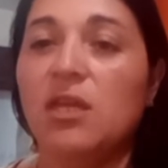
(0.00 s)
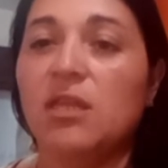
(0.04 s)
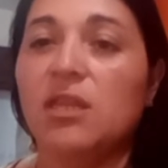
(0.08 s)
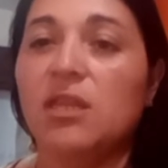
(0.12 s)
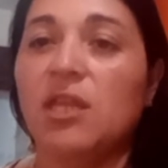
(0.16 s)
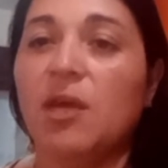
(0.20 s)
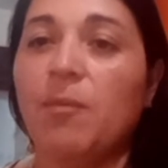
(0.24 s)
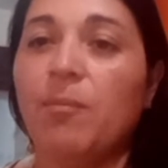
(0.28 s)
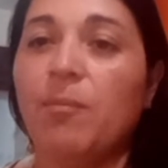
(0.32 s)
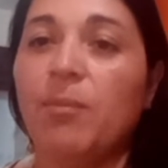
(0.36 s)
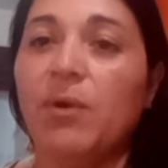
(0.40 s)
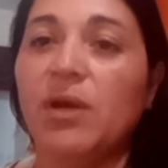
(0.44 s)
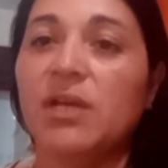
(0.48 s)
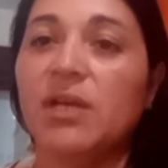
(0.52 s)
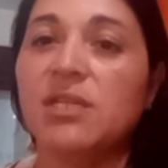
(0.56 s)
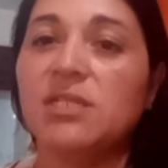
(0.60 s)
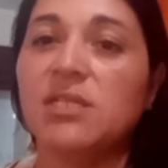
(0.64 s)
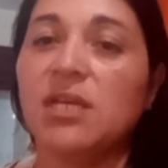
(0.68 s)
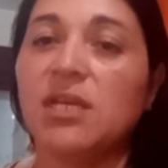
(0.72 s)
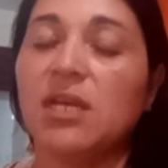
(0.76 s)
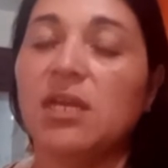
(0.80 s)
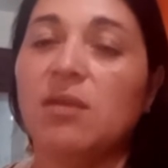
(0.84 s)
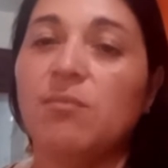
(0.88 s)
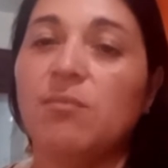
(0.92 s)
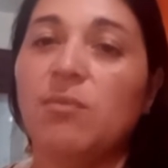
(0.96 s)
Después
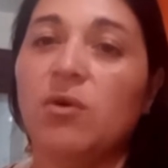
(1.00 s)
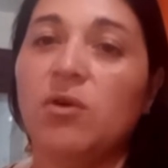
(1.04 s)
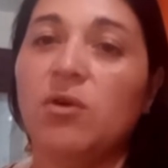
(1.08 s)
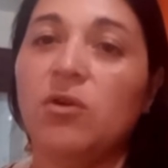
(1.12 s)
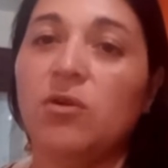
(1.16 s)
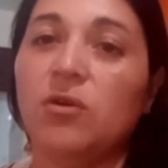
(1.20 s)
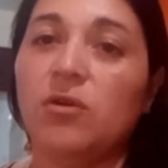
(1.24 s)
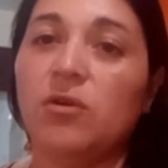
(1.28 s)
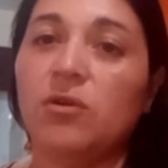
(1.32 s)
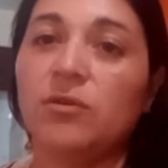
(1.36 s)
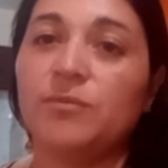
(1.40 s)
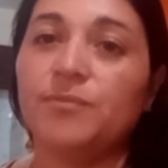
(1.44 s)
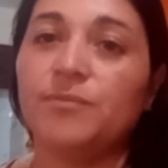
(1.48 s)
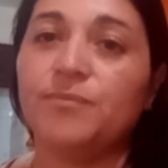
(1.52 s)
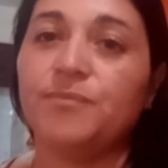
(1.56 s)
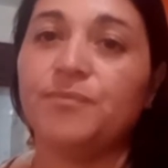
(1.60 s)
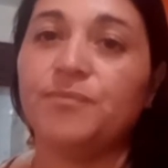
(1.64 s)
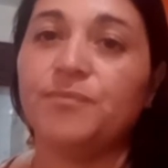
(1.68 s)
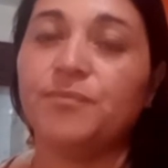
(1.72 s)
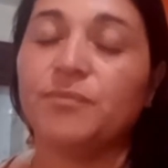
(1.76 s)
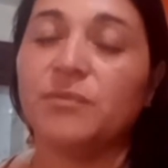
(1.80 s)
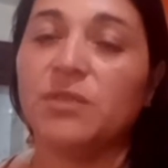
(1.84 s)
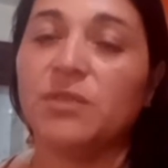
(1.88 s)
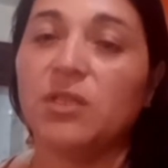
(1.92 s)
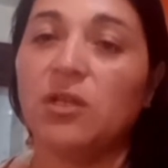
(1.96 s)
seguimos
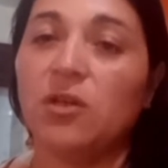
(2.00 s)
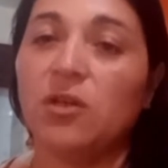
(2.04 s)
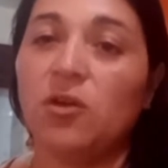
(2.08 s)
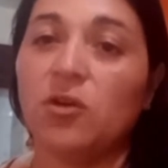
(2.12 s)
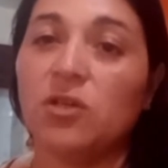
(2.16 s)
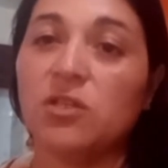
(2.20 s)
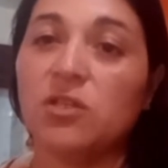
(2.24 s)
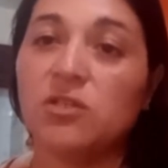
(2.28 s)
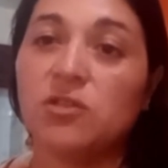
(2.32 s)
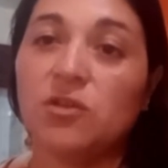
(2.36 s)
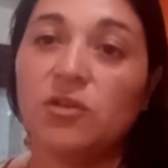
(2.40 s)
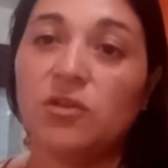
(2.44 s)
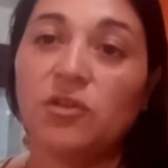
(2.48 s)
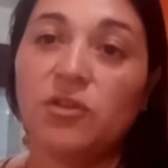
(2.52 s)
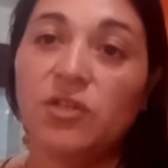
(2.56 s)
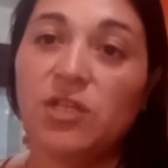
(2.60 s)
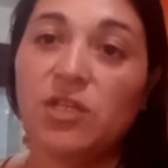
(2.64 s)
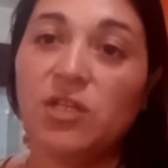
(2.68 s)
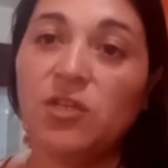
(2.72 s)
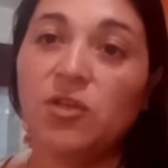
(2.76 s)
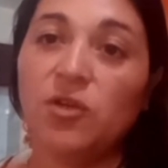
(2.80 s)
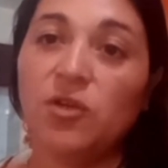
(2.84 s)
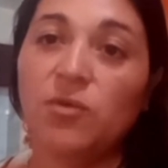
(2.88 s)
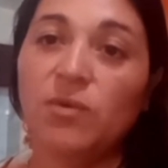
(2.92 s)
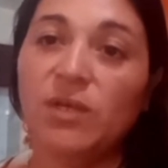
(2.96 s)
con lo que son los
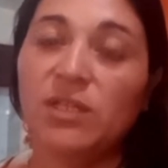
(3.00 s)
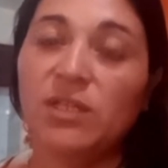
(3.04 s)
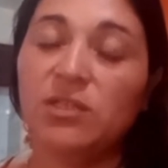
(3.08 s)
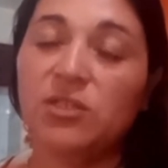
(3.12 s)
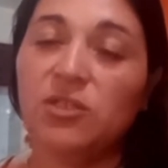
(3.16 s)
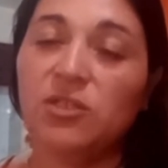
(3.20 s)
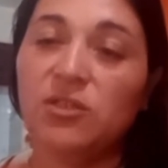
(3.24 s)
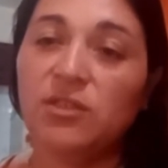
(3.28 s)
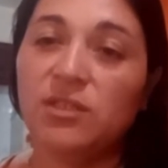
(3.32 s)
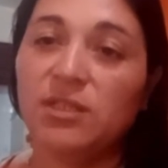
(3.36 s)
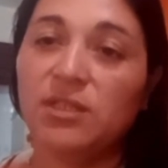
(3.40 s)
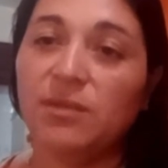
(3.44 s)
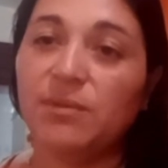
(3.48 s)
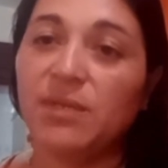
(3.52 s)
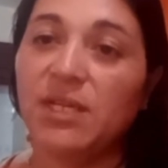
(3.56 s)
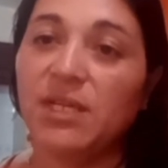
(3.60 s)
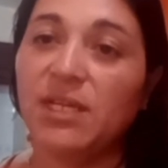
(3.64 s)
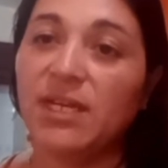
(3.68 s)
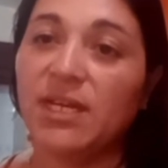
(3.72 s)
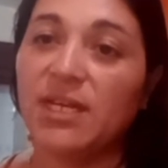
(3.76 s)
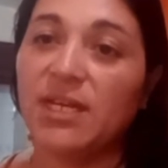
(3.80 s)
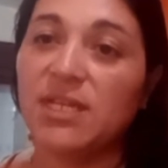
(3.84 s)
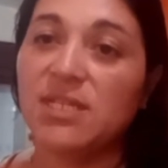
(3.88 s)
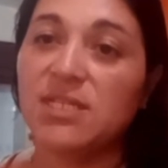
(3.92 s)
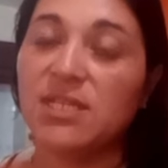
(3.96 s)
niños nuestros de
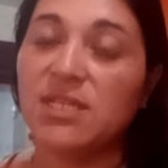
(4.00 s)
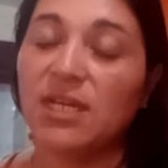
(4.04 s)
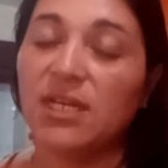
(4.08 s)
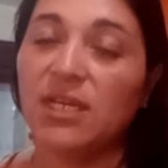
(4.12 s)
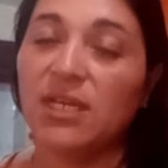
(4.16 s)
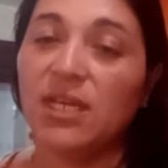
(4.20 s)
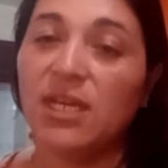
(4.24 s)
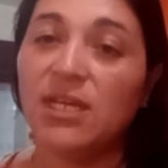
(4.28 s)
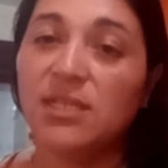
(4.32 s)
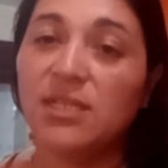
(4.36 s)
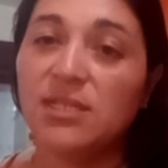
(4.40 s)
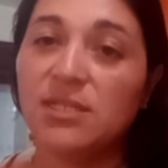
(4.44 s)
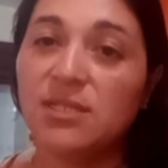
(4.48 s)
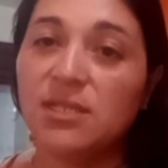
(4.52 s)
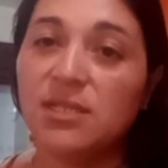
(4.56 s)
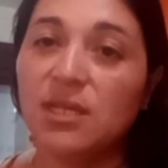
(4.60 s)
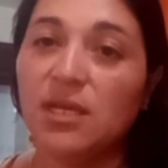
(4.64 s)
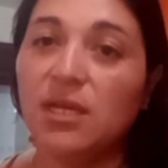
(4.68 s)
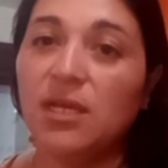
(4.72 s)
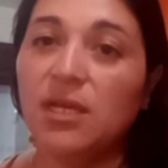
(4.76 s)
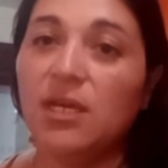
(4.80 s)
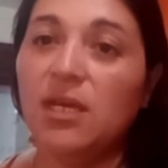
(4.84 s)
Brinca Danza Kids.